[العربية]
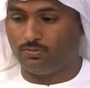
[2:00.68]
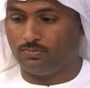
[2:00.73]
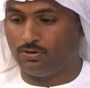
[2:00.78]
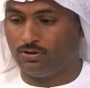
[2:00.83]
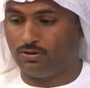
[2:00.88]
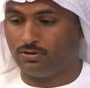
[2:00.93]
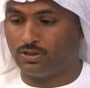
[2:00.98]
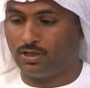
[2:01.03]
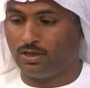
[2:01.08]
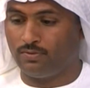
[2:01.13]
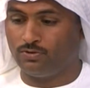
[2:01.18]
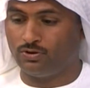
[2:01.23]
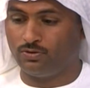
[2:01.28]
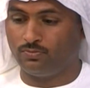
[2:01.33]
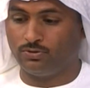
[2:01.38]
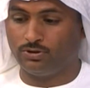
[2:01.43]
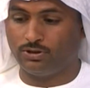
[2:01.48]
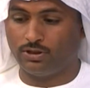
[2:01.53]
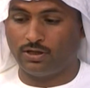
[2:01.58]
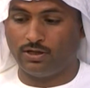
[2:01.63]
صاحب السمو
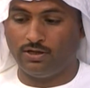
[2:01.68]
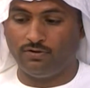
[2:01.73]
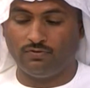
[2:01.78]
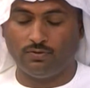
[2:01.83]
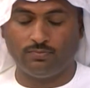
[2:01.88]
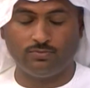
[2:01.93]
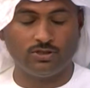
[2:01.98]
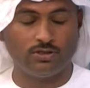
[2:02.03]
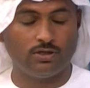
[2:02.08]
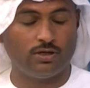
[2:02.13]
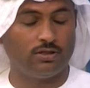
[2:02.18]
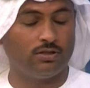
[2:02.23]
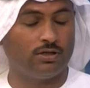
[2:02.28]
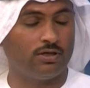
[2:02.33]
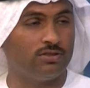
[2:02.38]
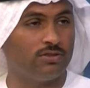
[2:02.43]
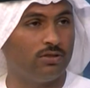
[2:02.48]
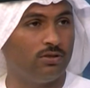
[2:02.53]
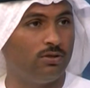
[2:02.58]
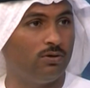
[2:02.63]
الشيخ خليفة بن زايد
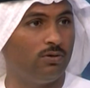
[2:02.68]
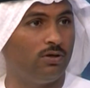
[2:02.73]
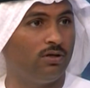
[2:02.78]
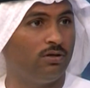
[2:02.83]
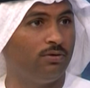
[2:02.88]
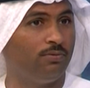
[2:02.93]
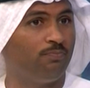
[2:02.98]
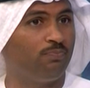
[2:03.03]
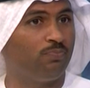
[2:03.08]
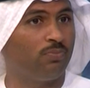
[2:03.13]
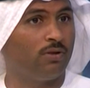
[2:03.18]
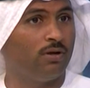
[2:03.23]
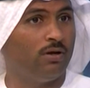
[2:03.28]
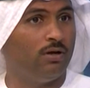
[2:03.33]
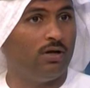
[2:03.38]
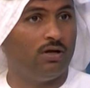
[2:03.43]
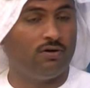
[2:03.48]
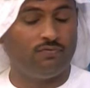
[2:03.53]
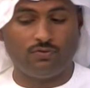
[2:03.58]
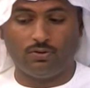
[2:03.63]
رئيس الدولة
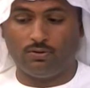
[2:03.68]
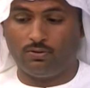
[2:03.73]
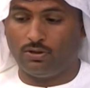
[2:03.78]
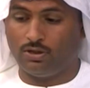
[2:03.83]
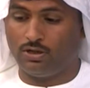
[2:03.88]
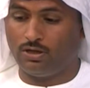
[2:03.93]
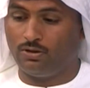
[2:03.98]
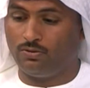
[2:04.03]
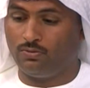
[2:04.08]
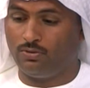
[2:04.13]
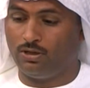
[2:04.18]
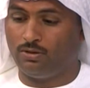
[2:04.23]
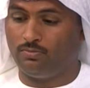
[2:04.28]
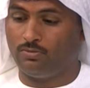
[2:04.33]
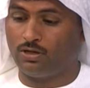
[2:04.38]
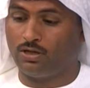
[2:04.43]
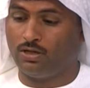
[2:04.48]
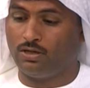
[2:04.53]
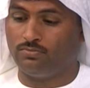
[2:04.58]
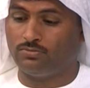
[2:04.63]
حفظه الله إلى
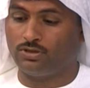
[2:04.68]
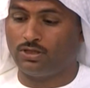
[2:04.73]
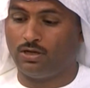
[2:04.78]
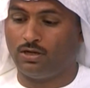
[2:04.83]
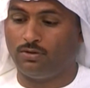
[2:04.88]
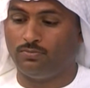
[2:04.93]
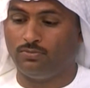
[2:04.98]
مقام صاحب